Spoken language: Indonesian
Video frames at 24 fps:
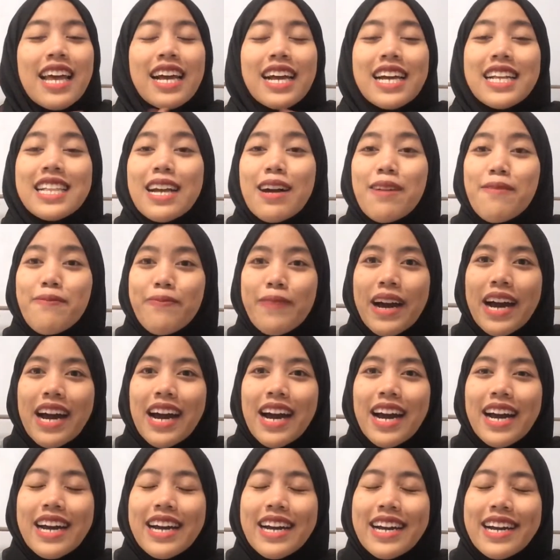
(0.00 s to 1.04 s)

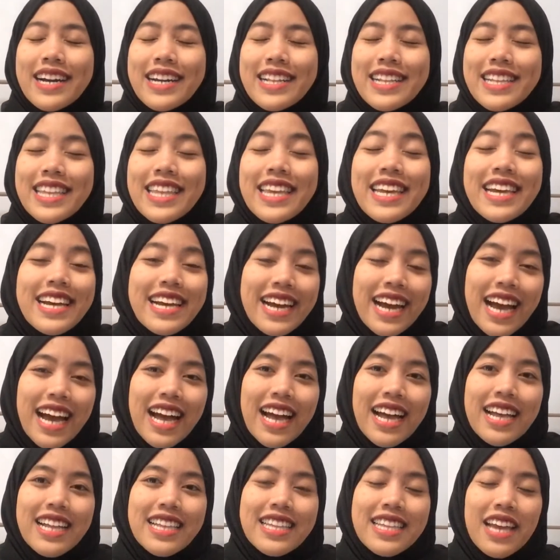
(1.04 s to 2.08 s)
Kenapa? ketika